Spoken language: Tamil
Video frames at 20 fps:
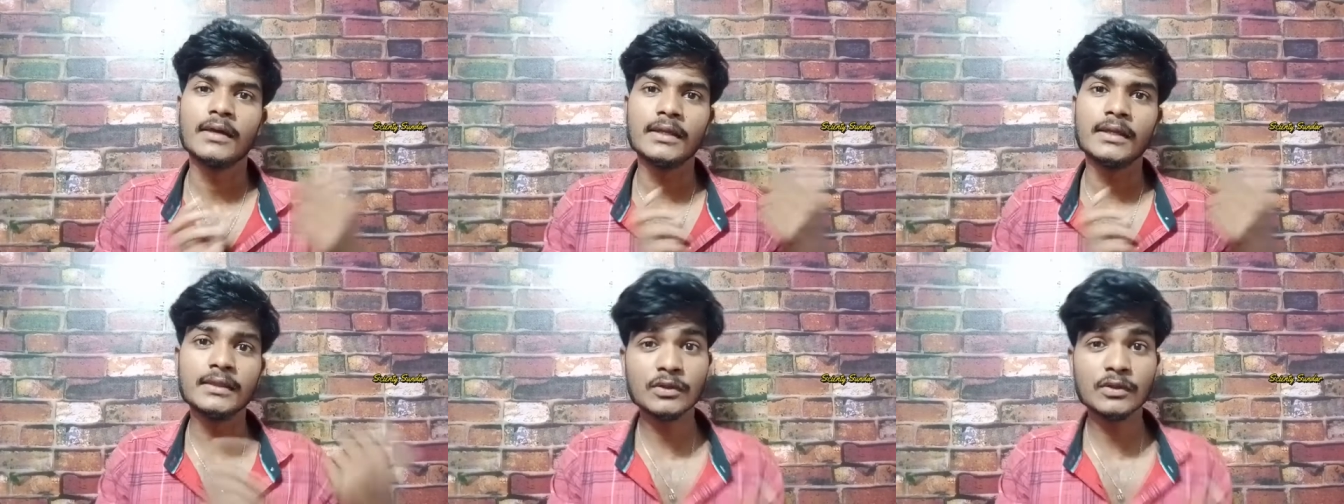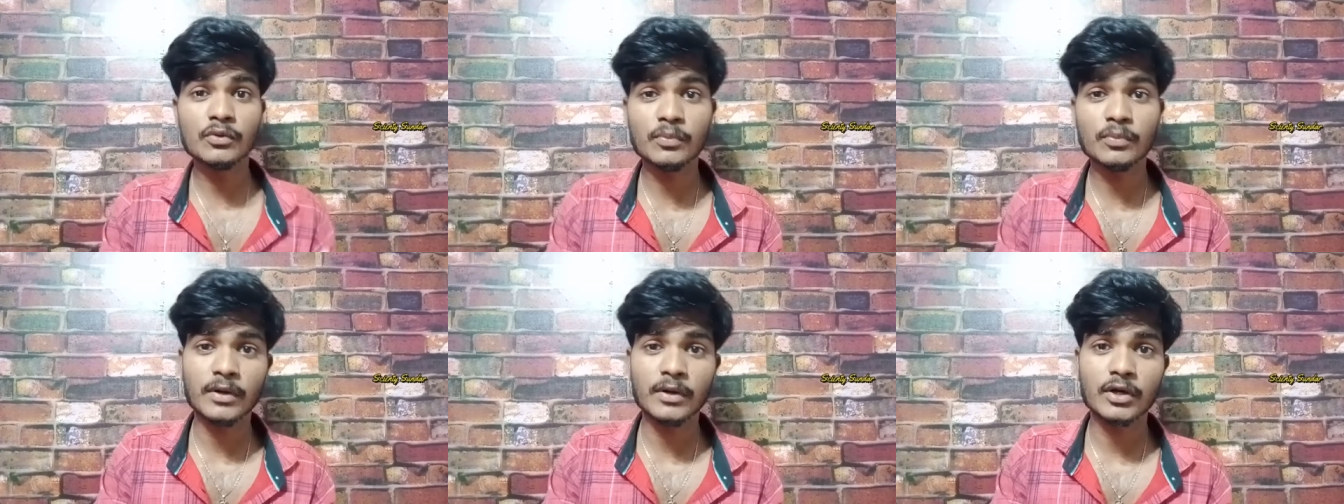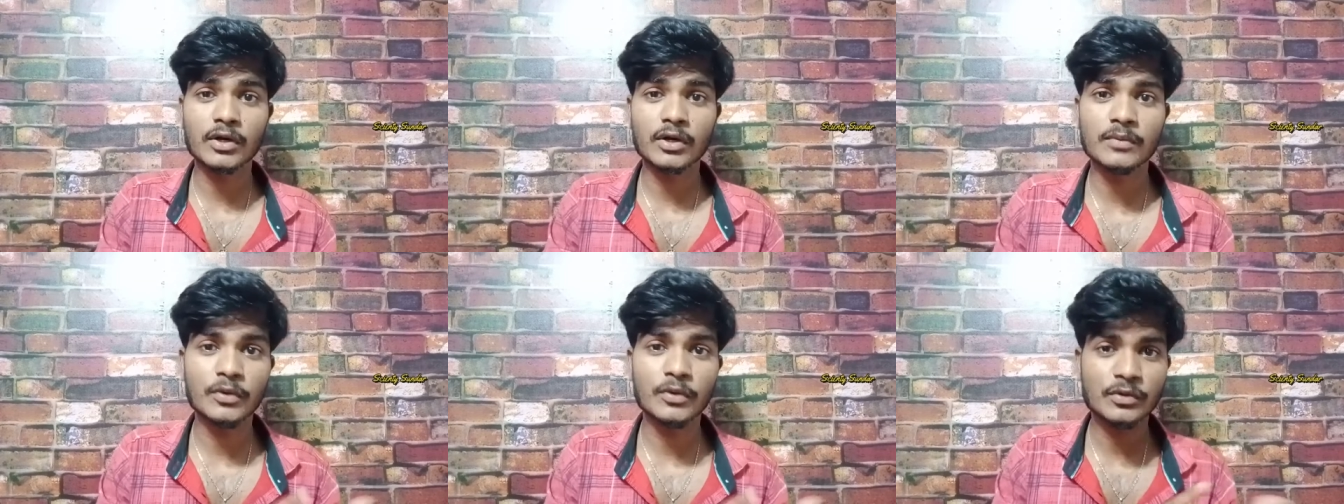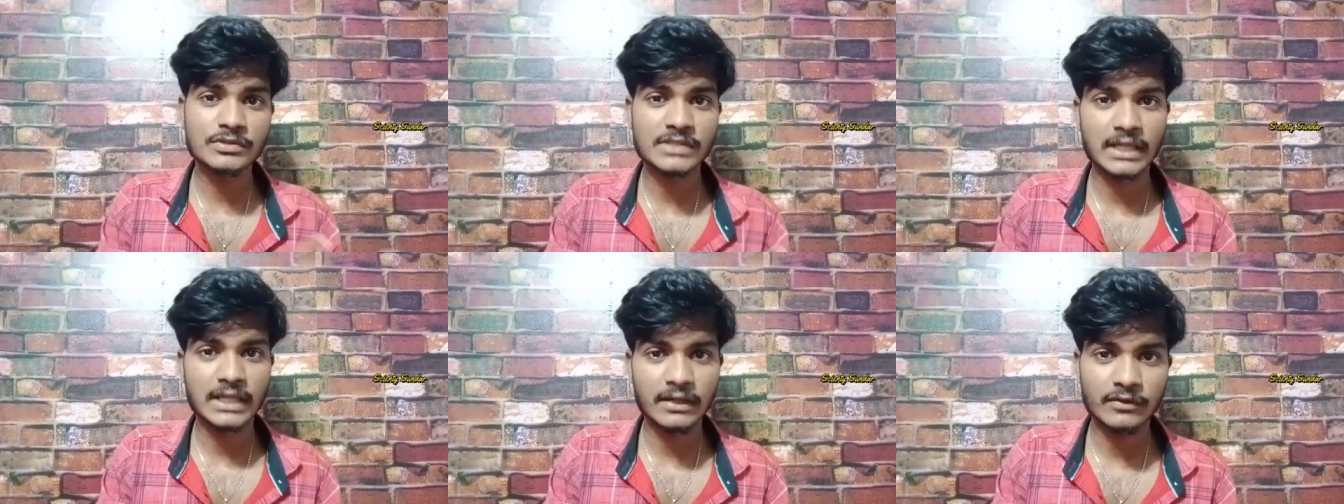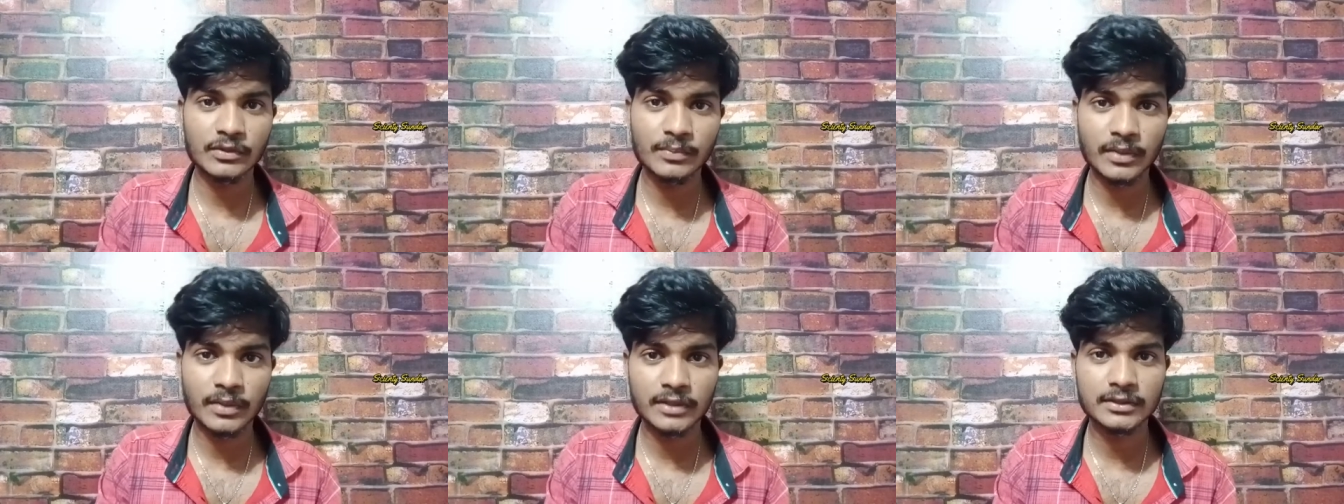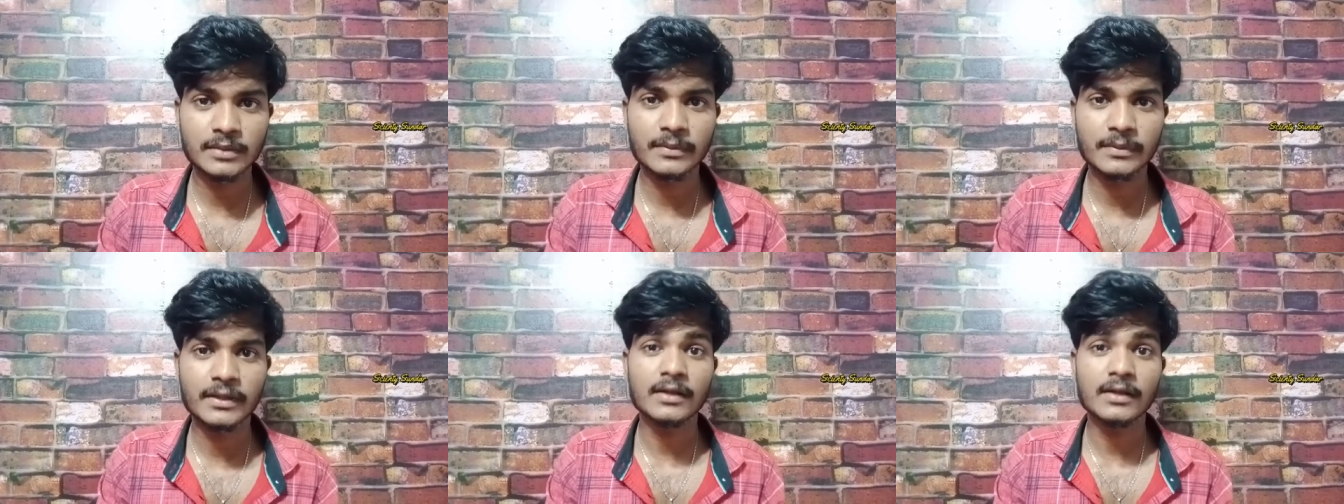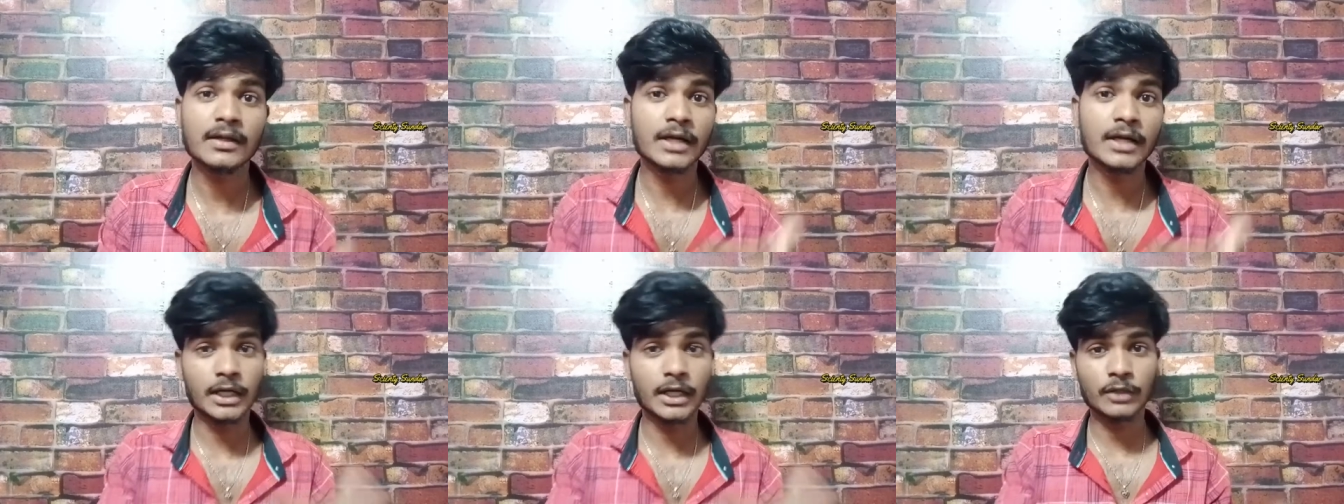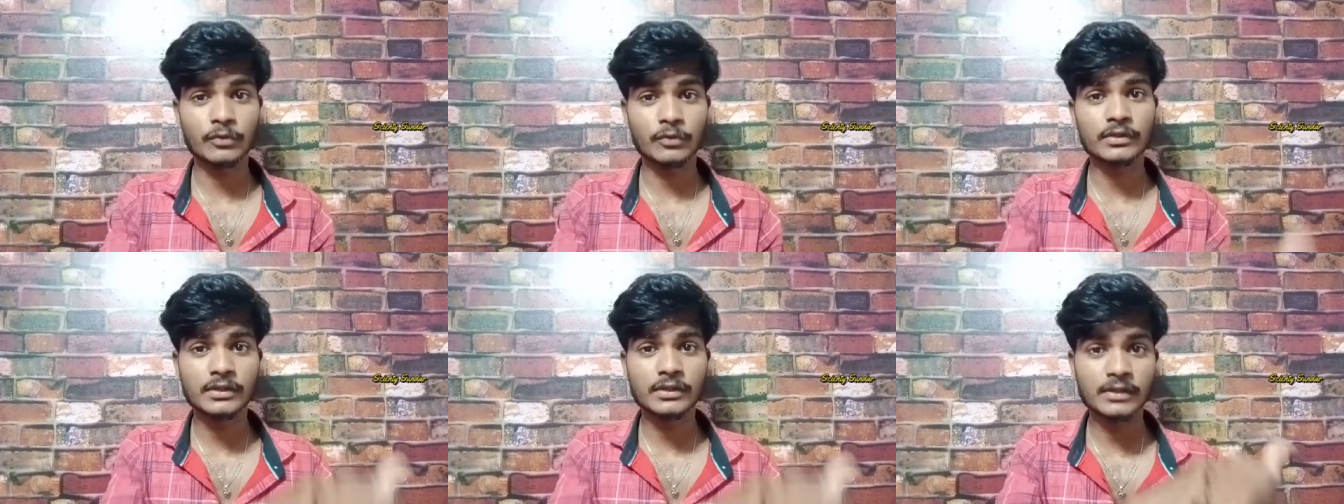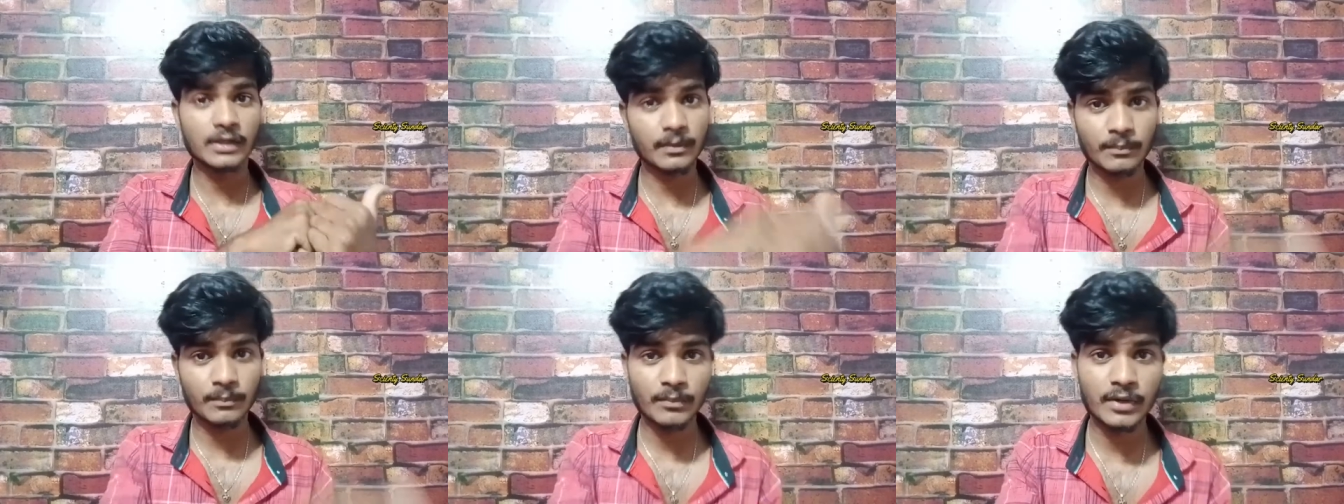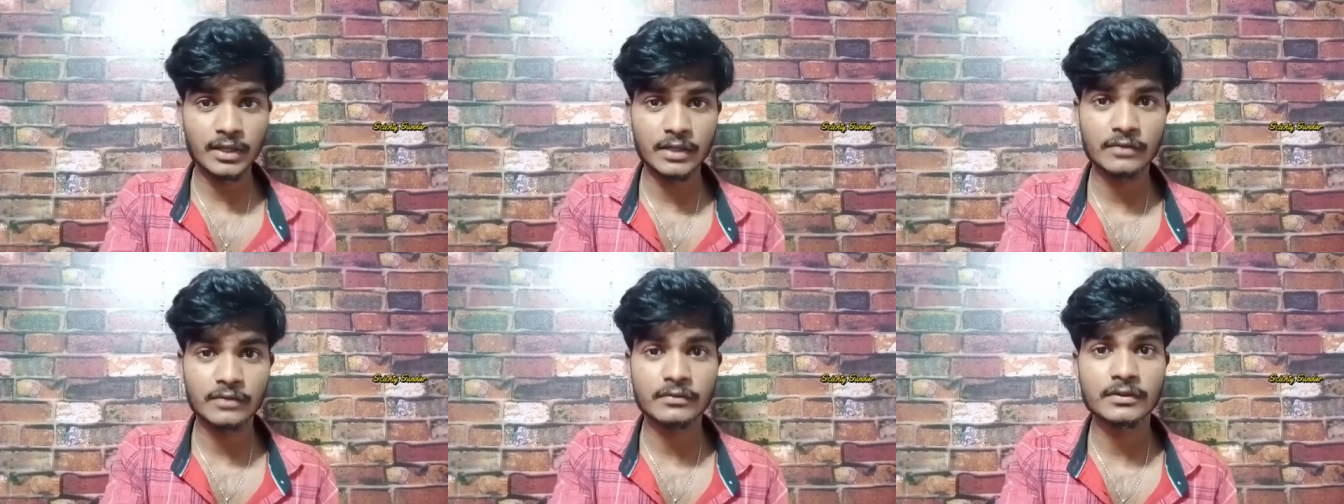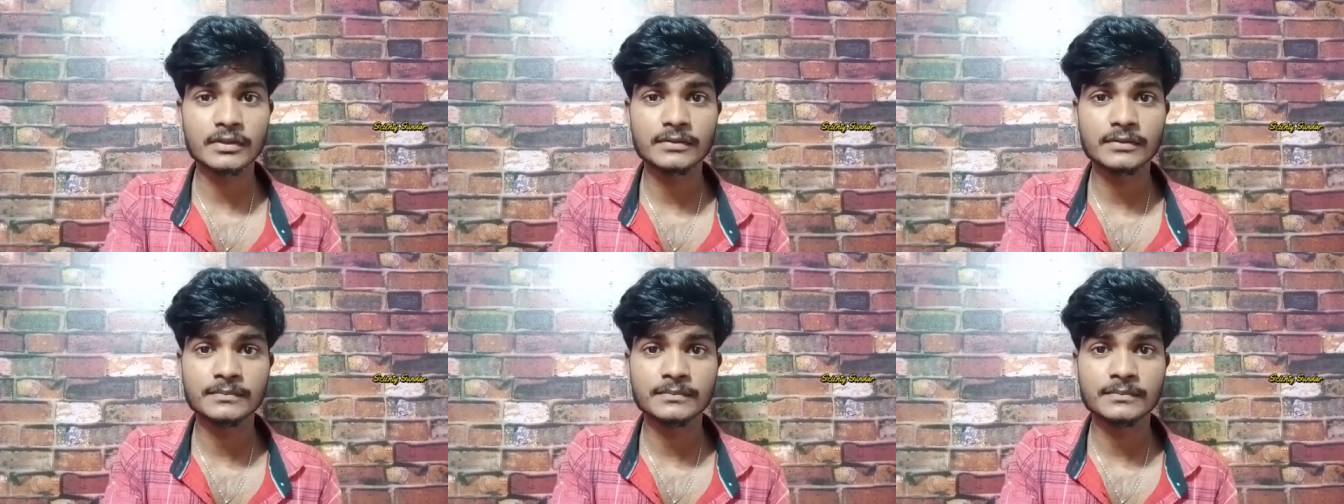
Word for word: இன்னொரு பக்கம் இன்னொரு சைடில் வந்து பார்த்தோம் அப்படின்னா கடவுள் வந்து நம்பாதவங்க